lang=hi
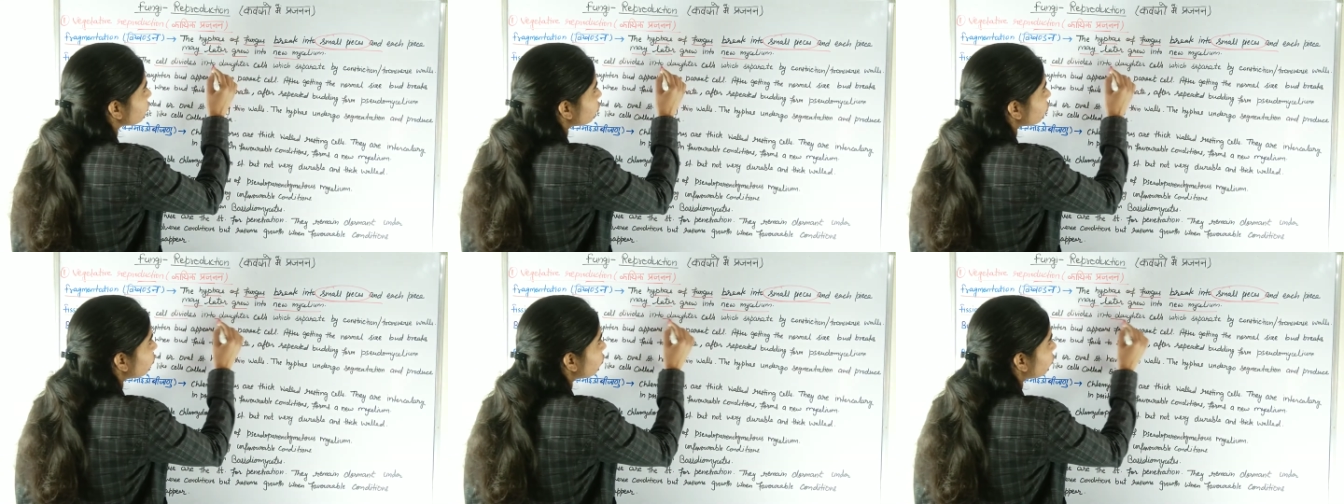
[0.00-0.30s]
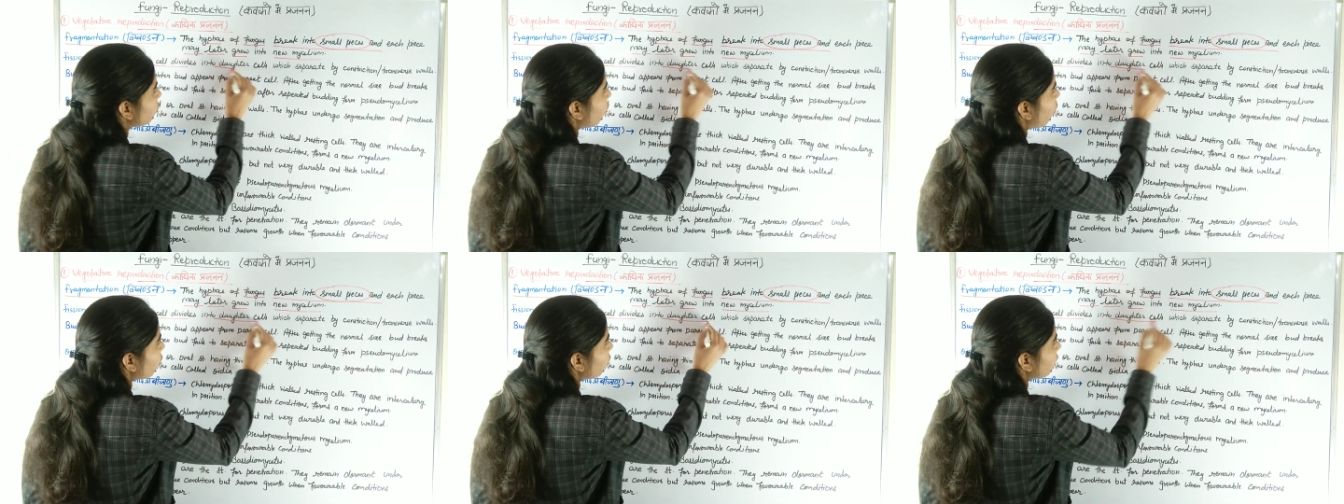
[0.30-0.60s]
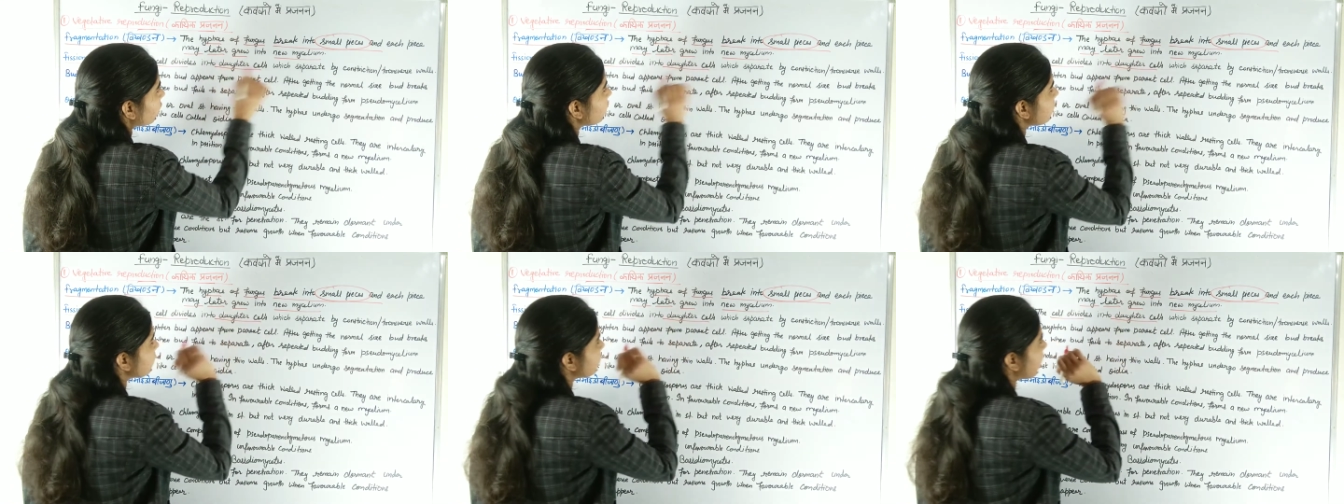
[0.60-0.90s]
इनटू
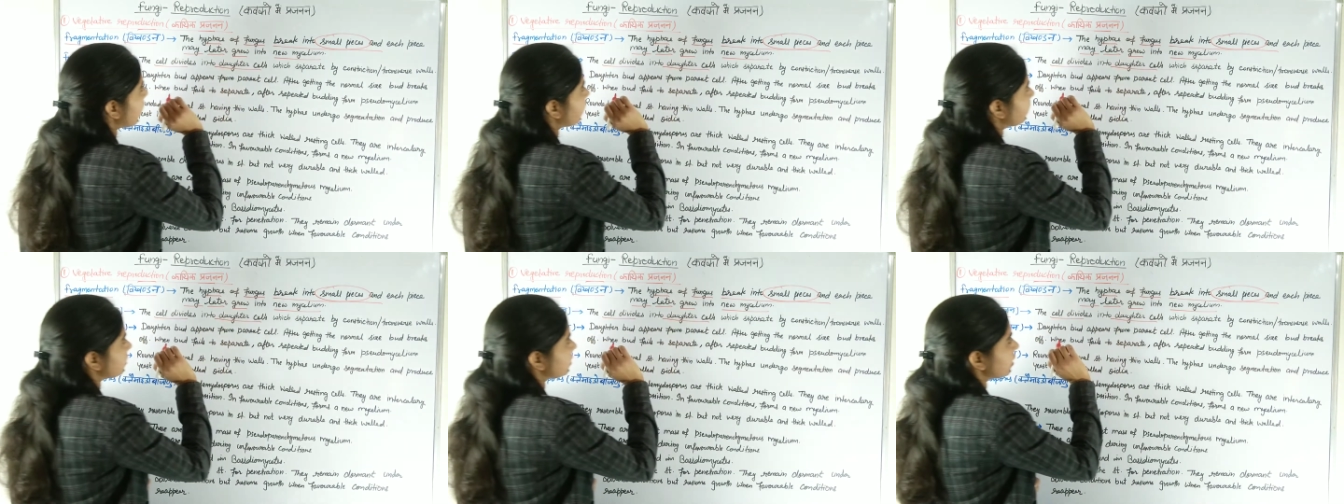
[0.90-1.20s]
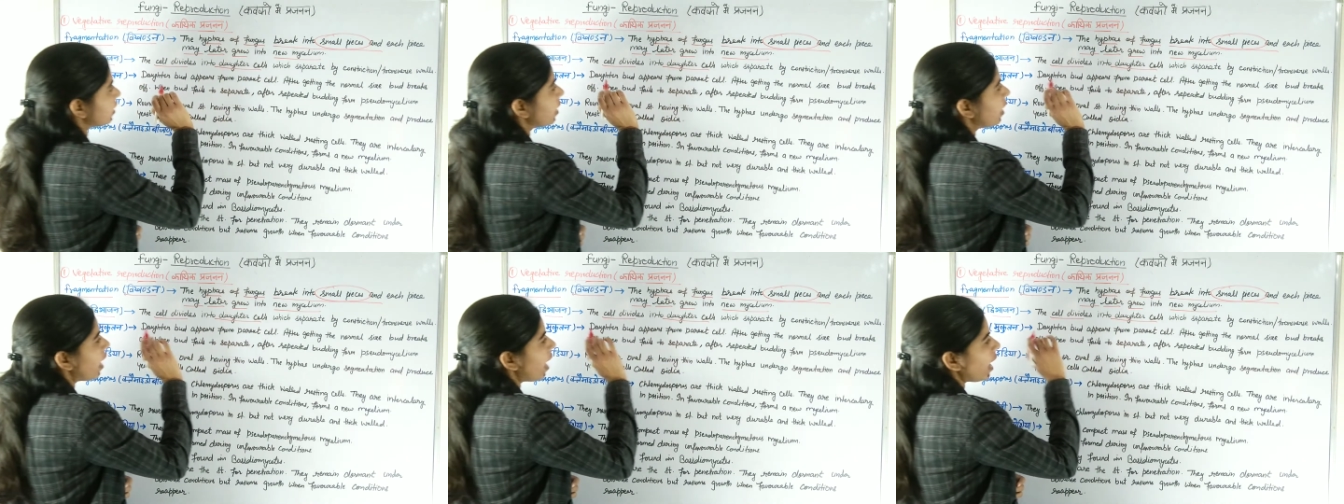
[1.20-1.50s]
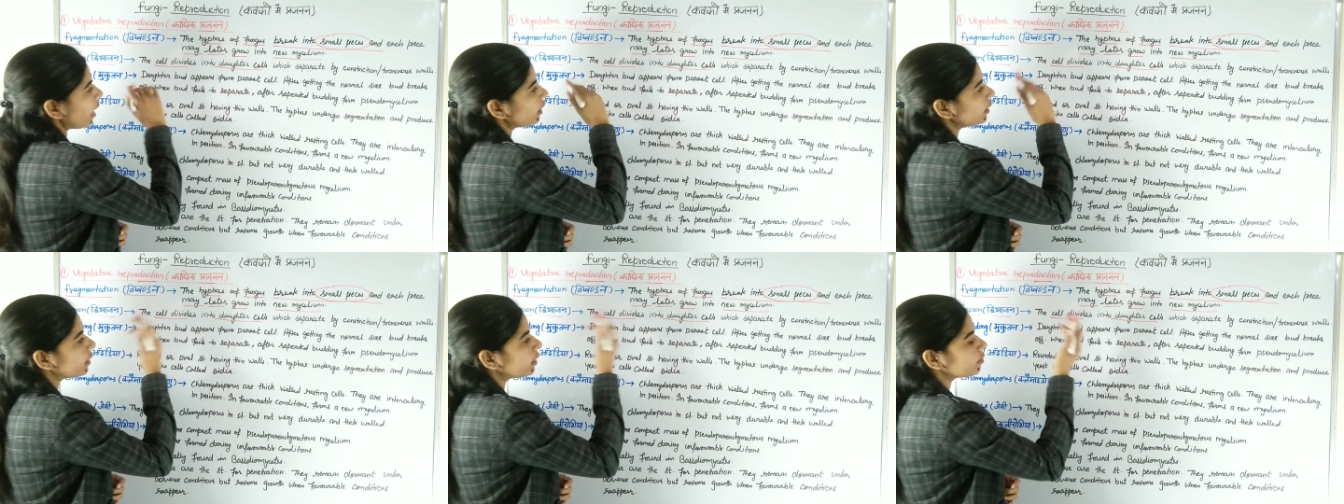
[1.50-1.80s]
डॉटर सेल्स
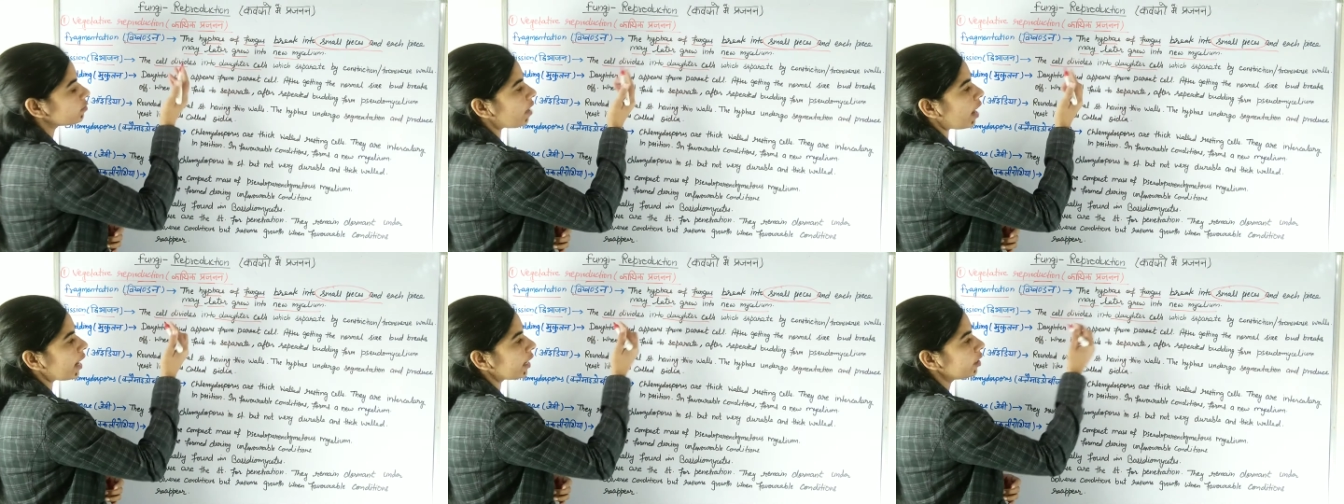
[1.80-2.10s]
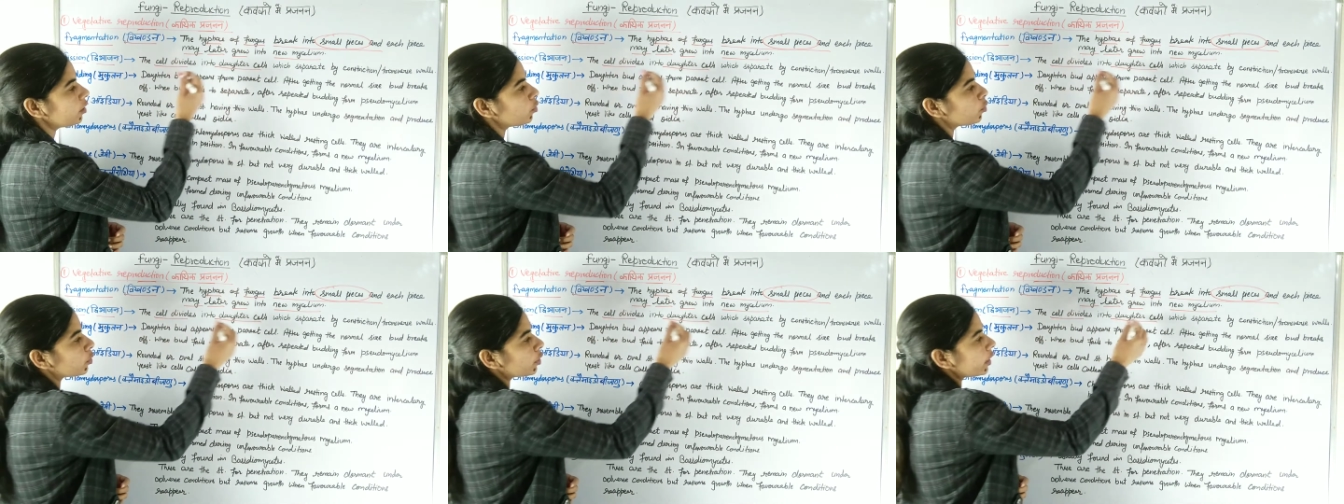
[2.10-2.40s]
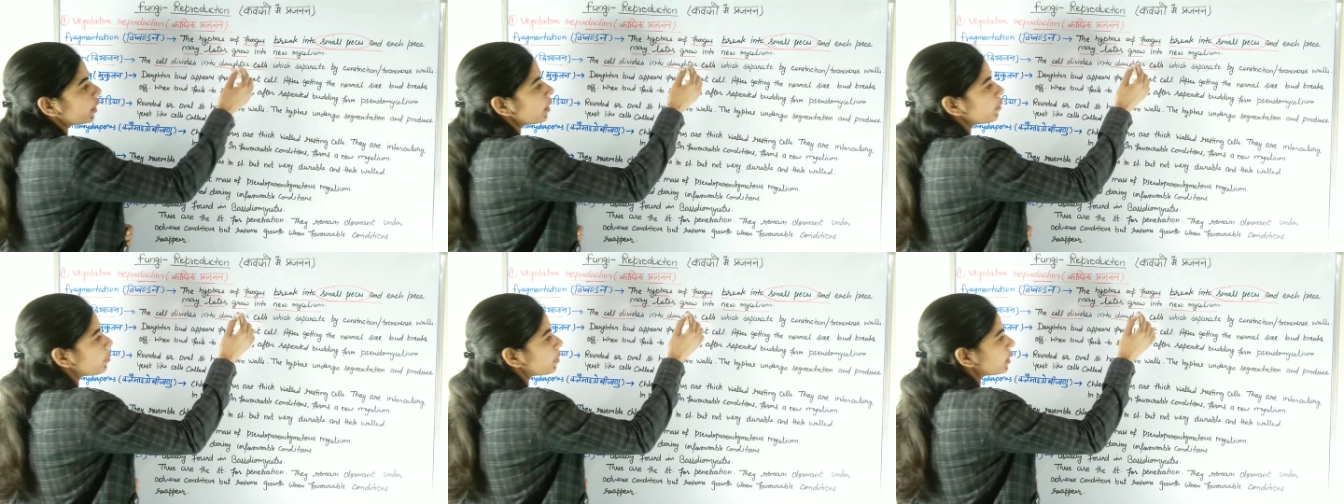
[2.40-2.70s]
एंड डिवाइड
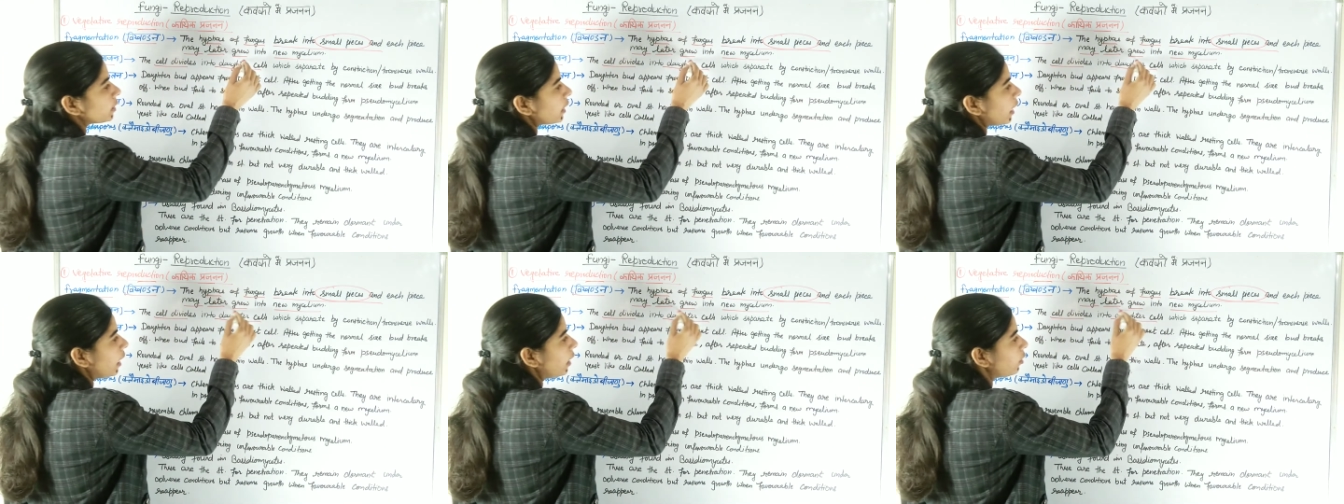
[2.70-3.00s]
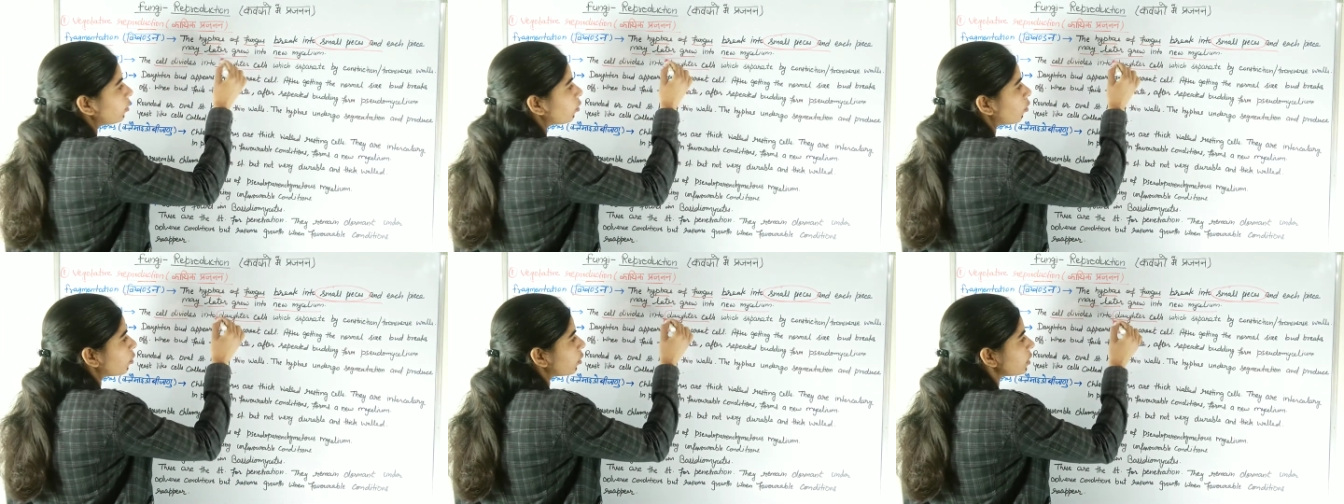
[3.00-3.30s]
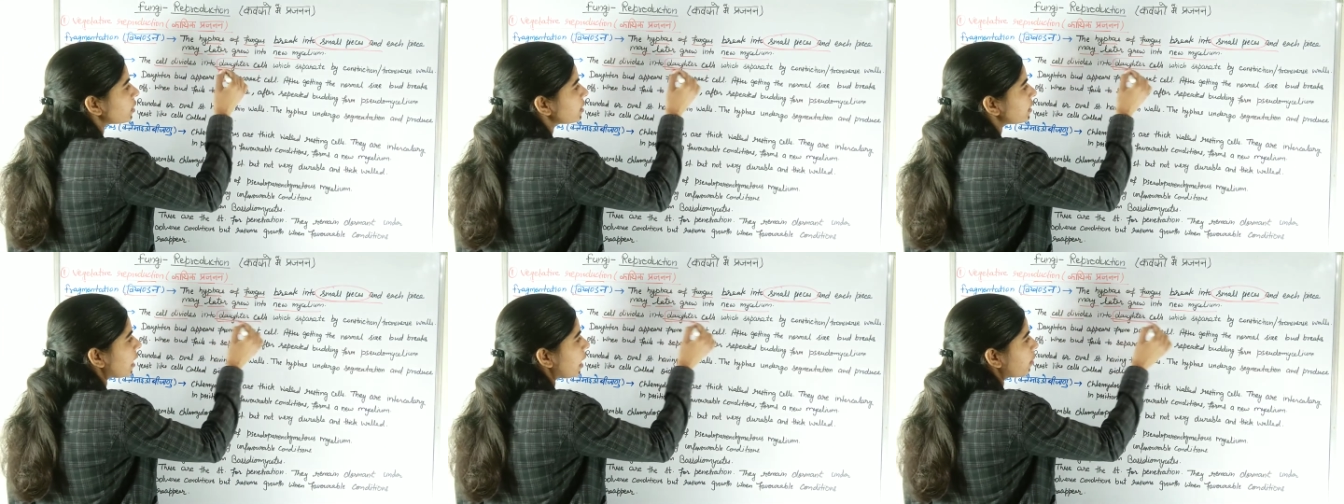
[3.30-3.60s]
होके ये बनता है
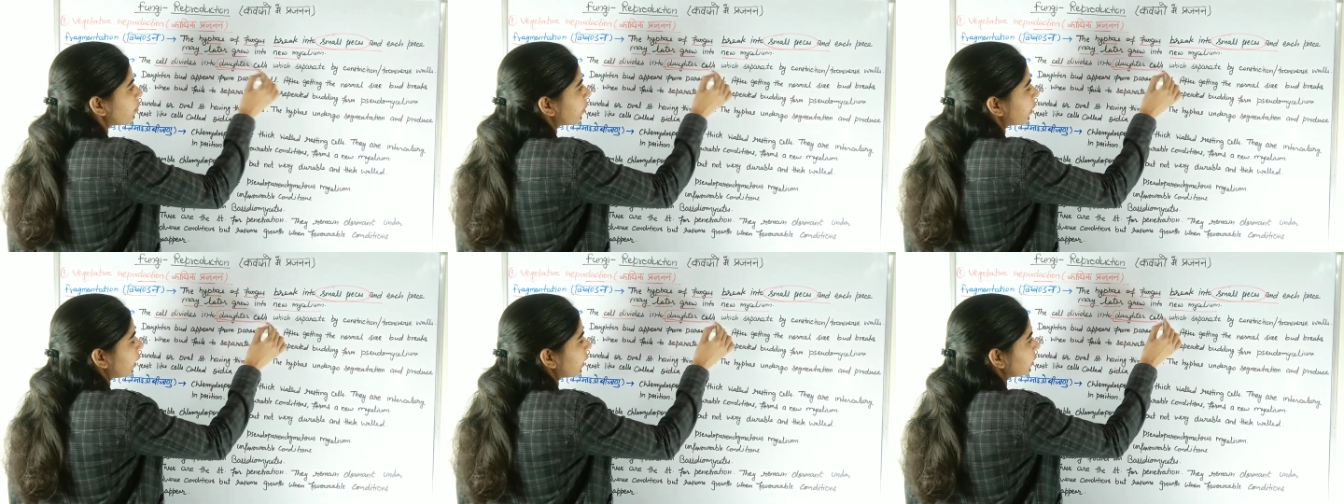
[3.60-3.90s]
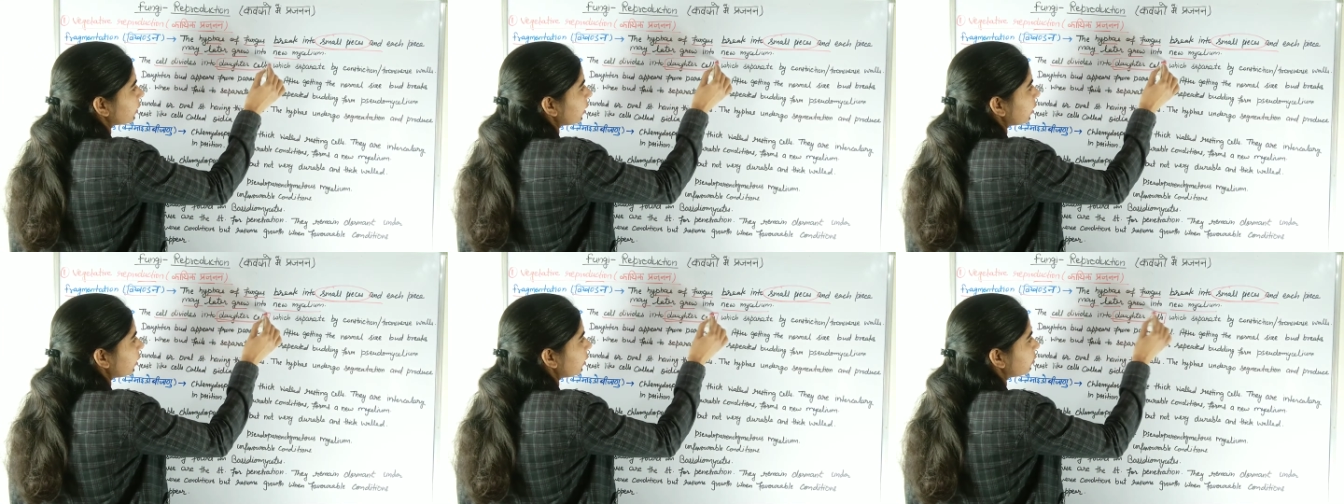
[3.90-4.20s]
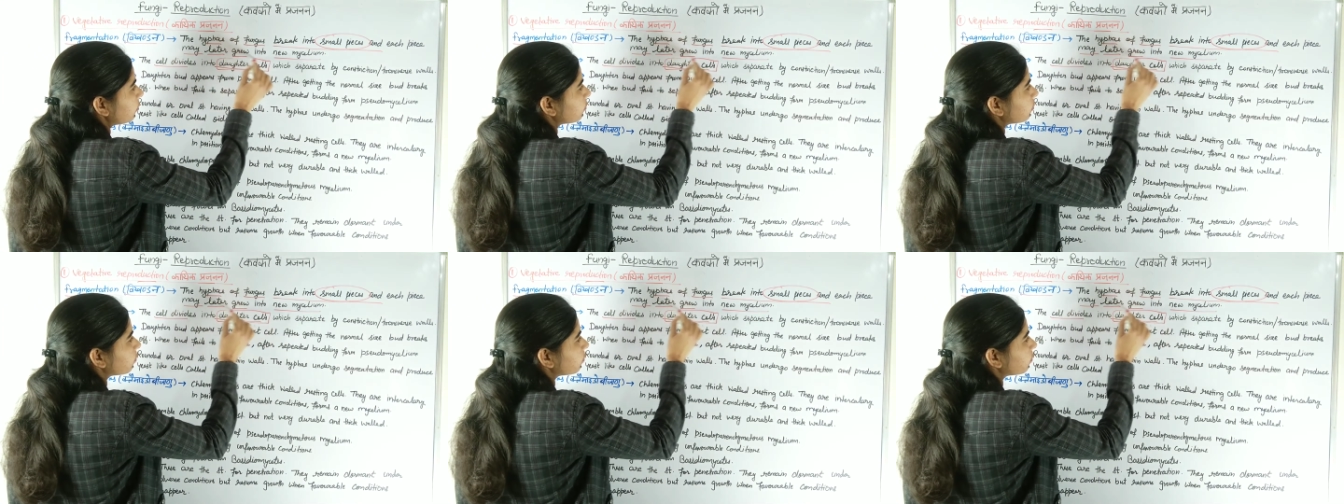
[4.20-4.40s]
डॉटर सेल बनाता है